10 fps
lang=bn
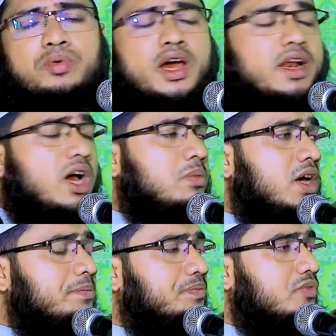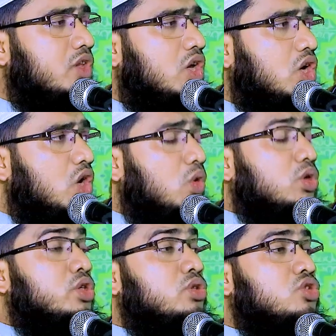ভাইরা আমার
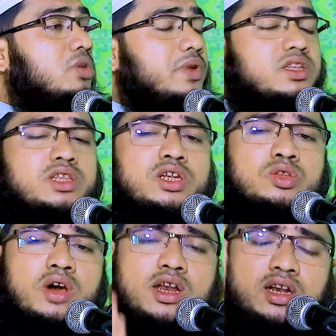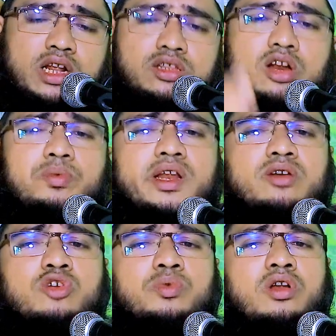অসুস্থ ব্যক্তির দোয়া আল্লাহর দরবারে
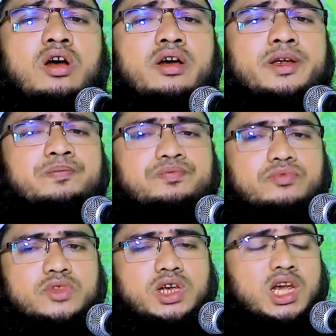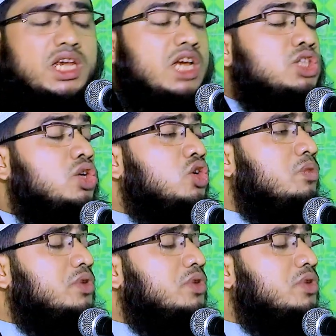কবুল হয় এজন্য